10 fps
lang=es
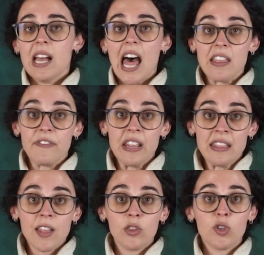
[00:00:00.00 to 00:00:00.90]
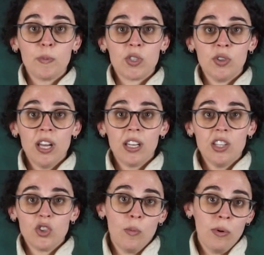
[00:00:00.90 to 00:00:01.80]
A diferencia de otros
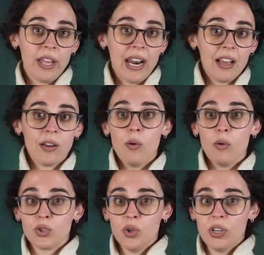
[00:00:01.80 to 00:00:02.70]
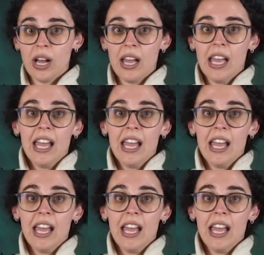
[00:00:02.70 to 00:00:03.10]
personajes como Darak o Soka,